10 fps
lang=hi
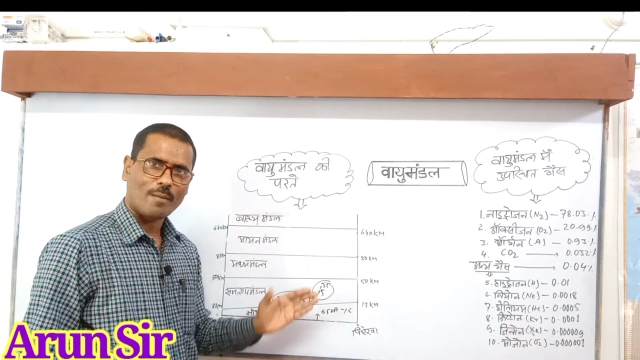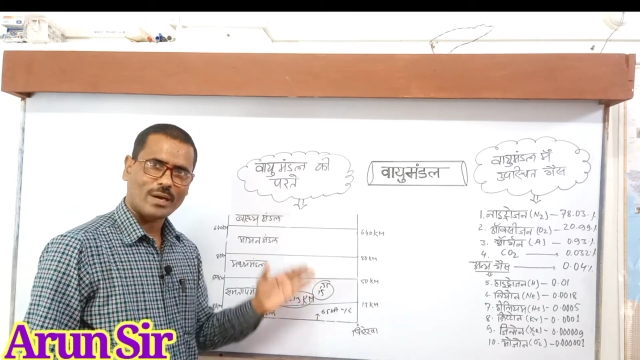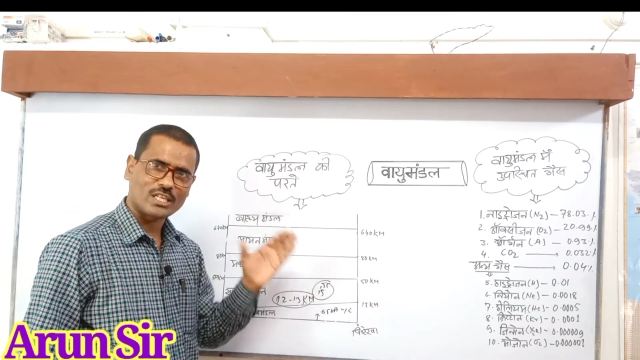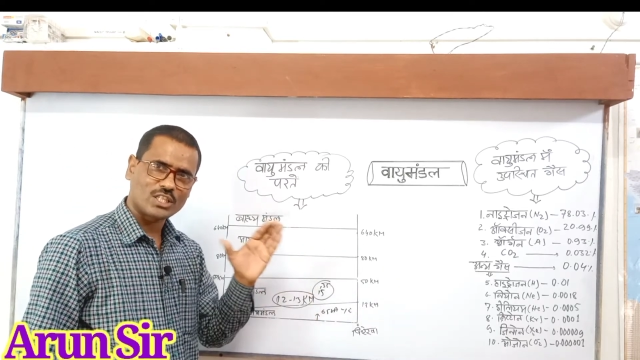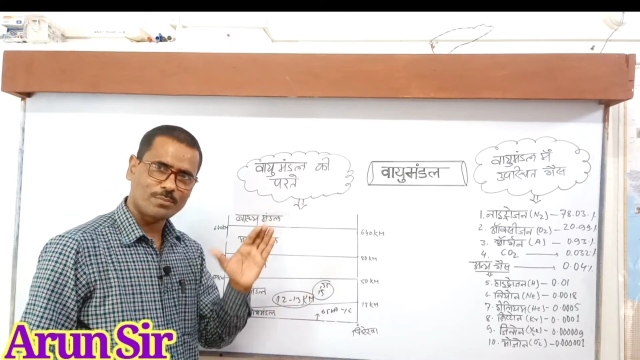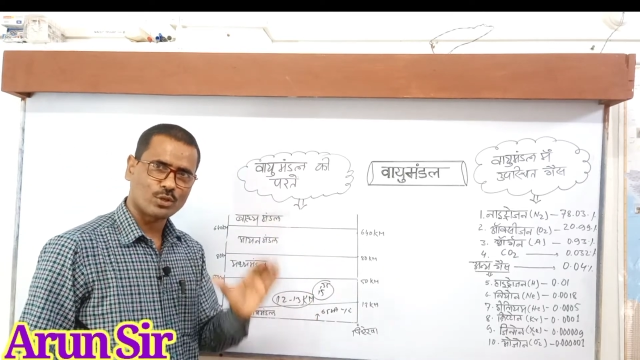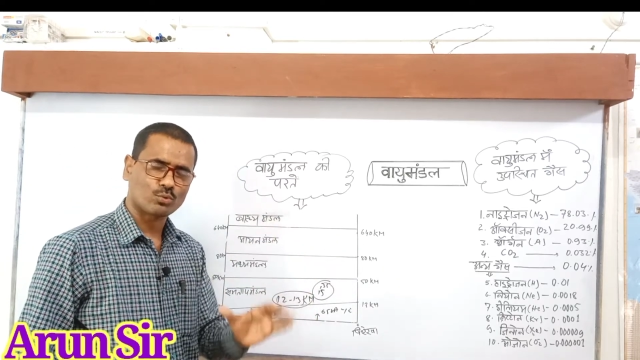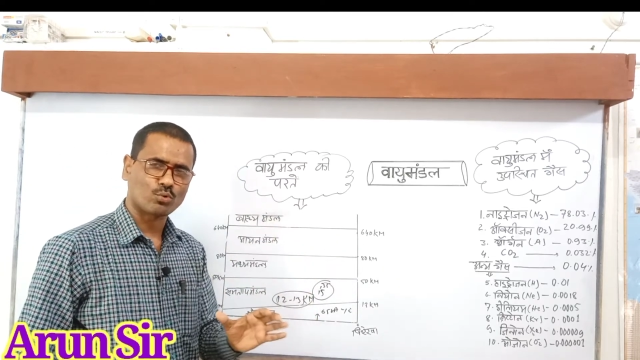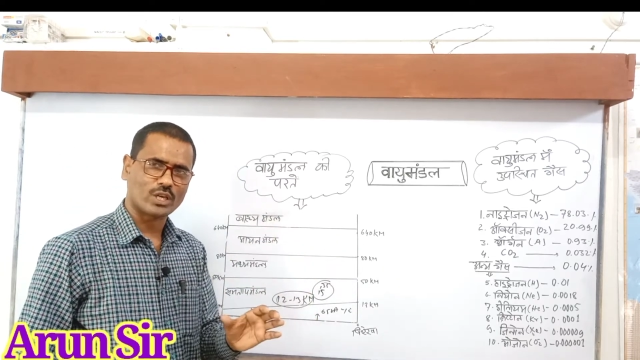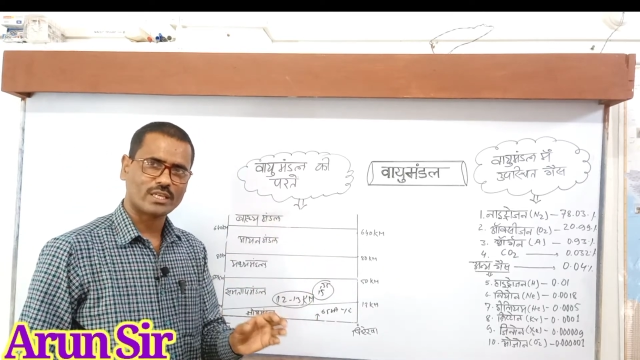हमारे जीव
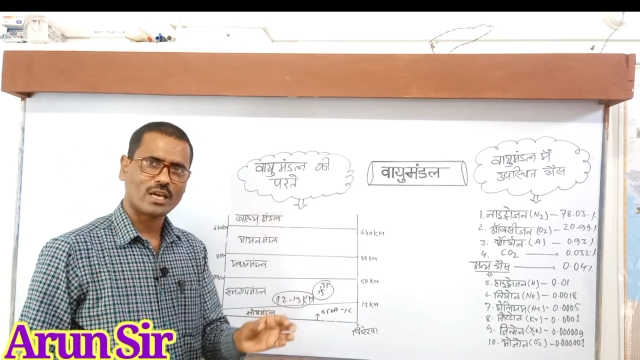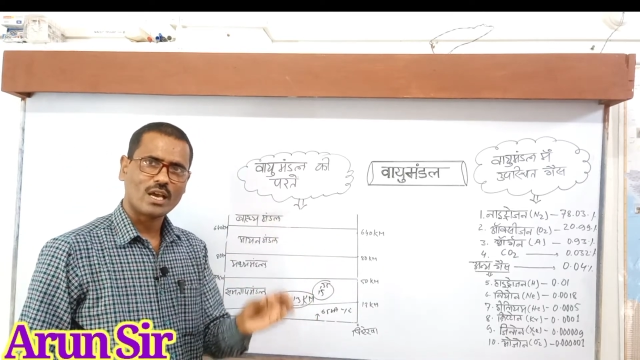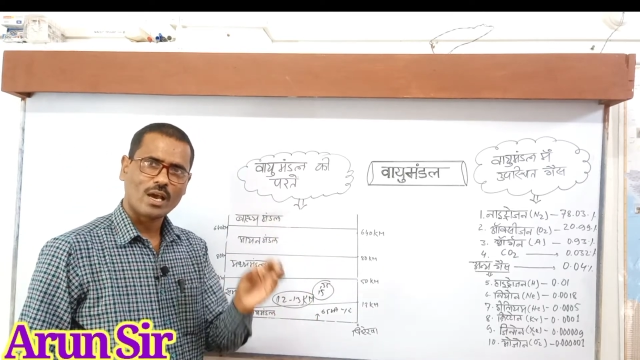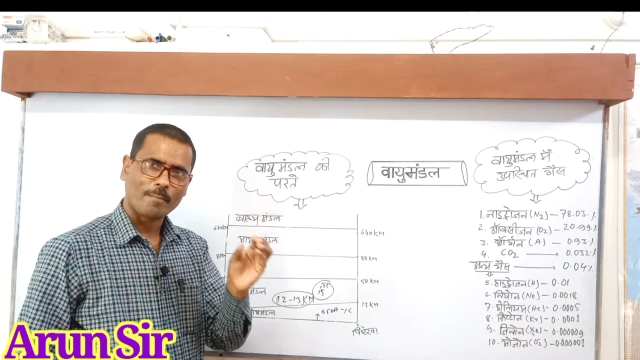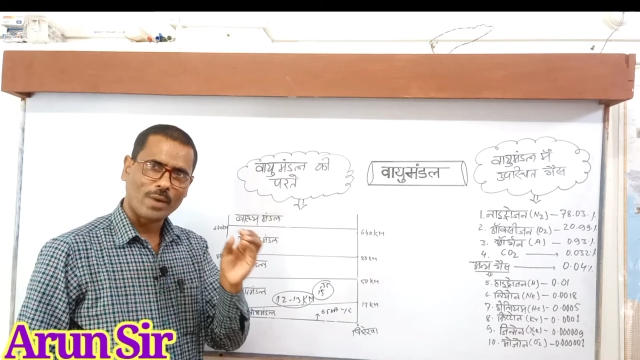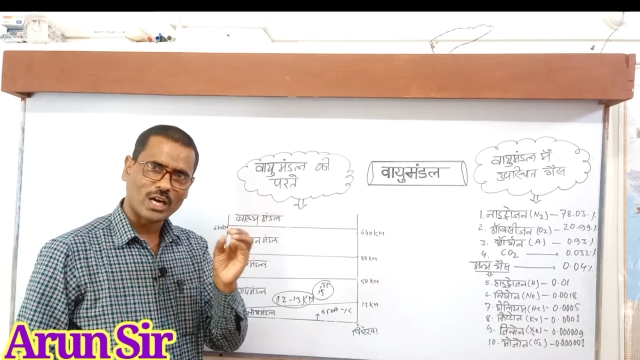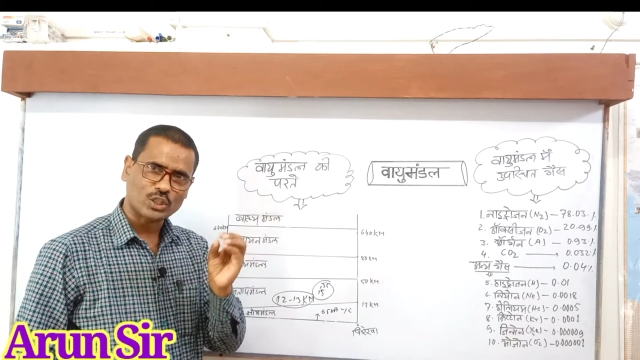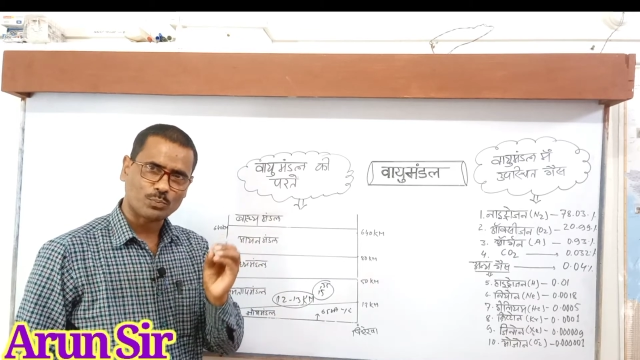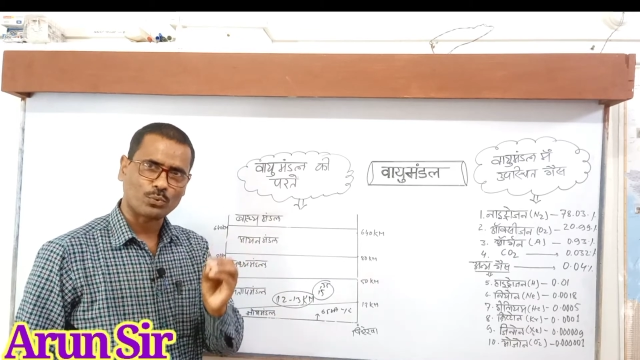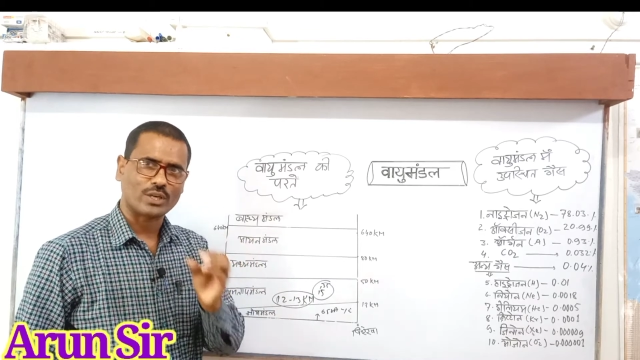जंतु के लिए
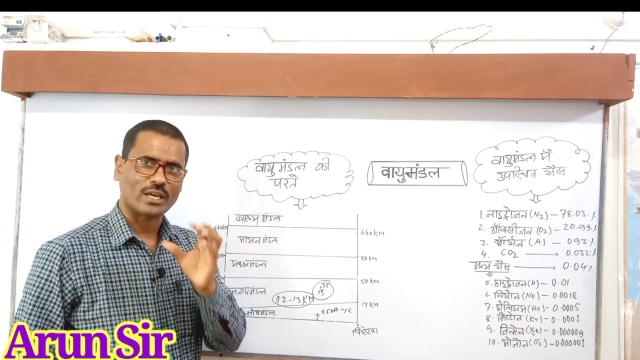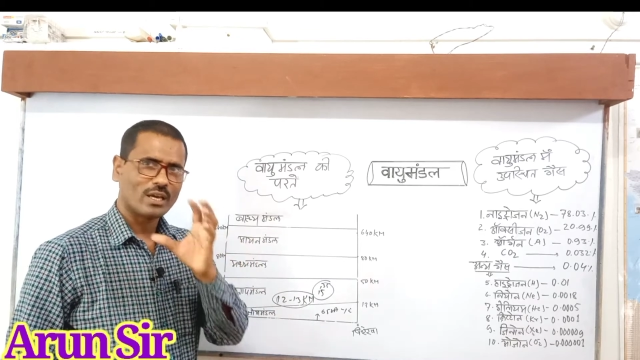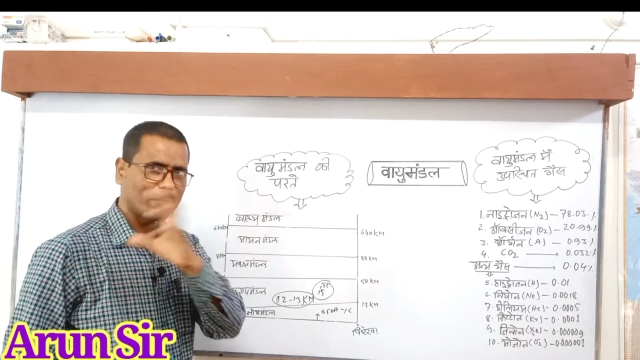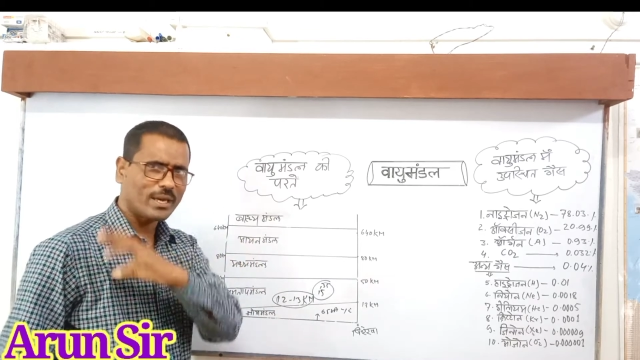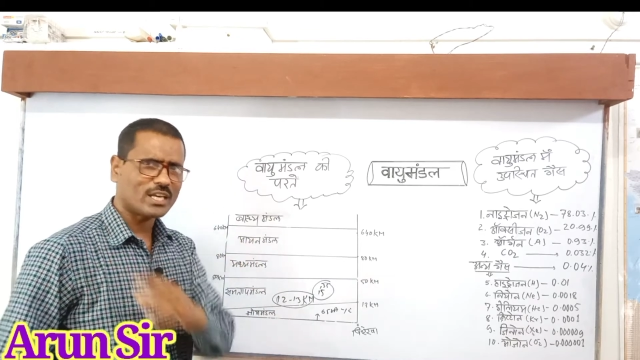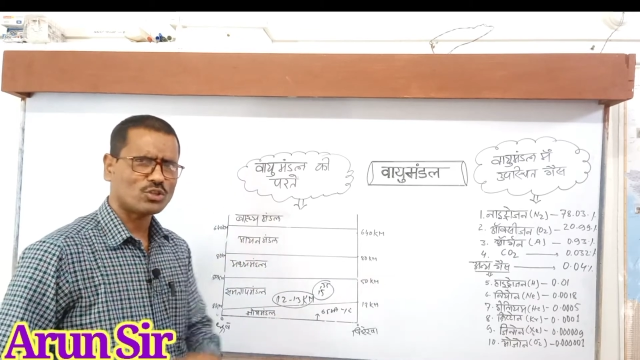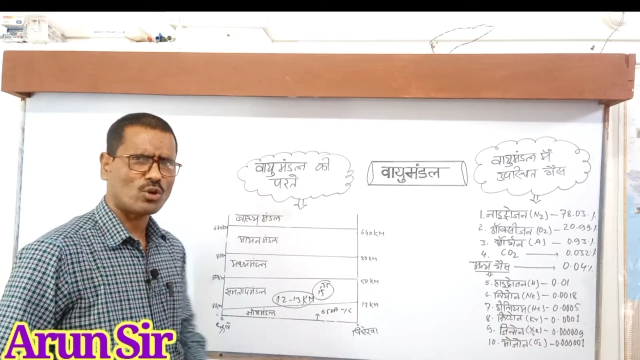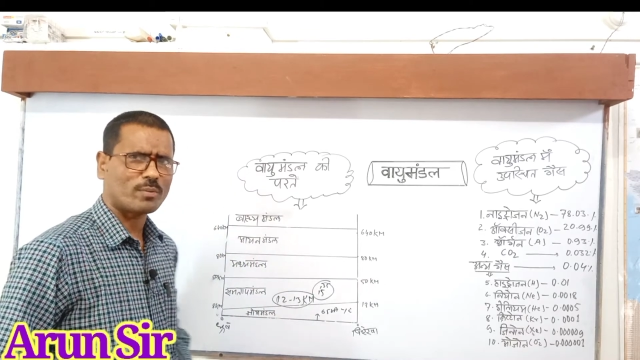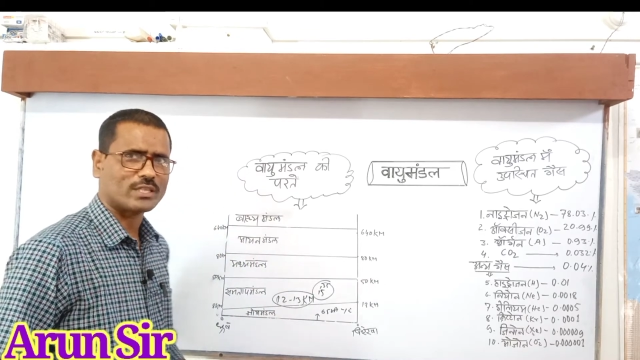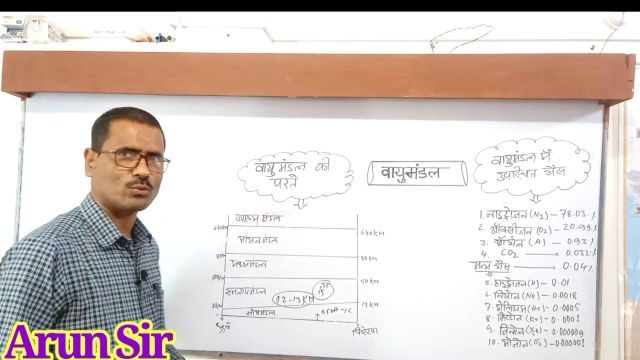महत्वपूर्ण है मैं एक
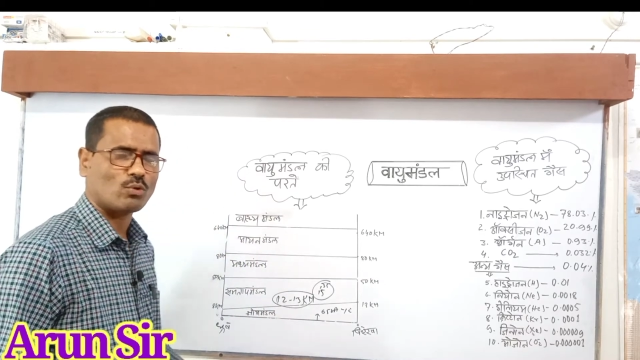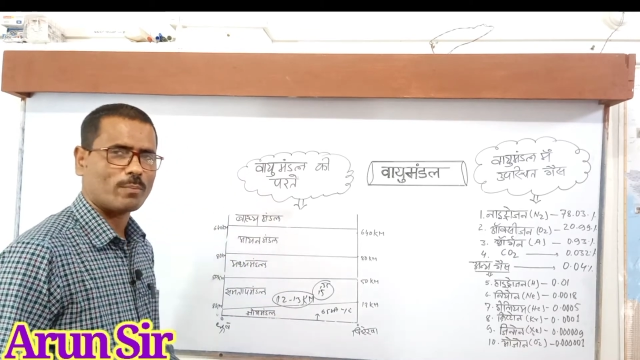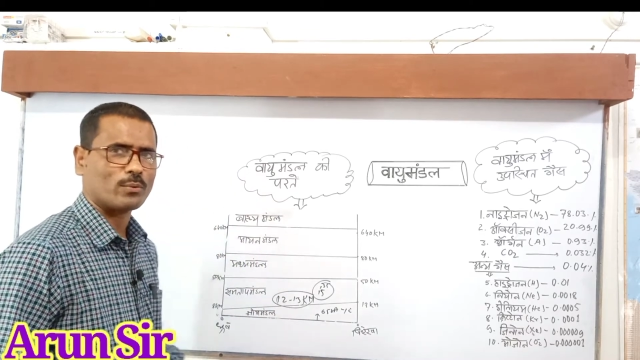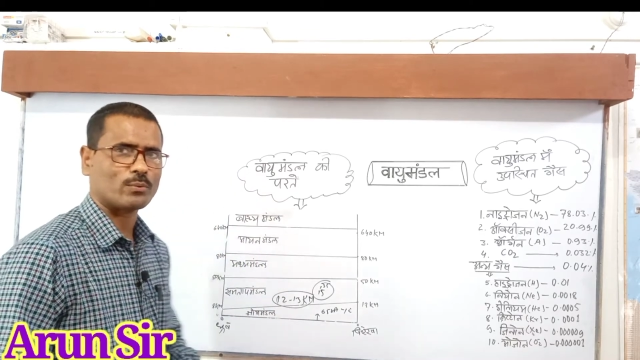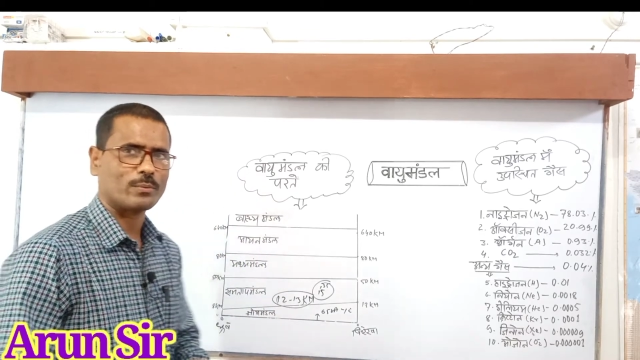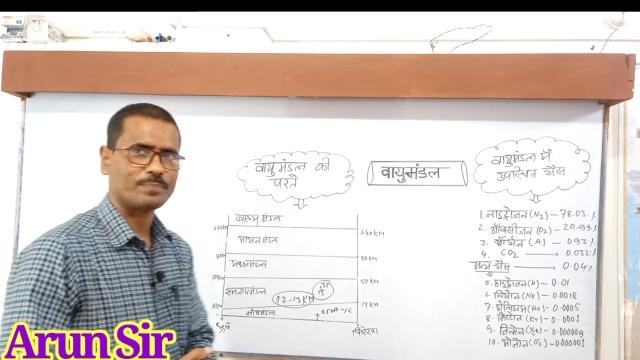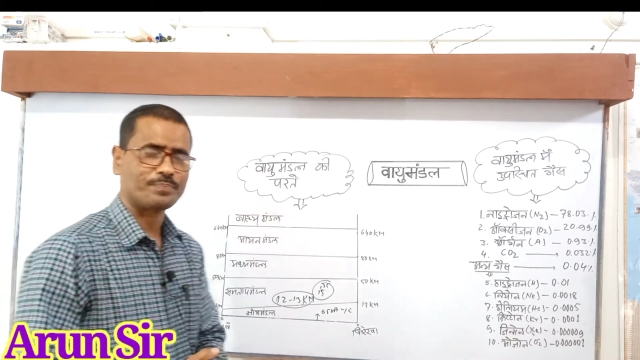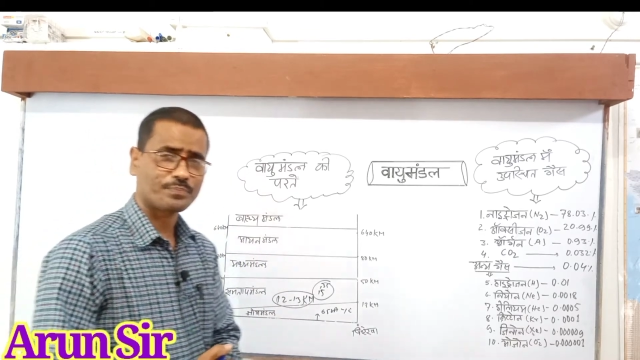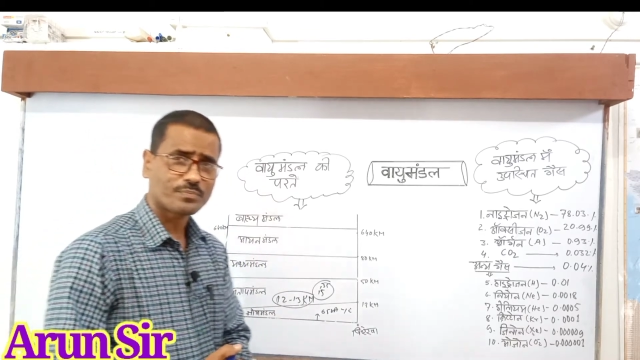चीज़ और बता दूं आप लोग को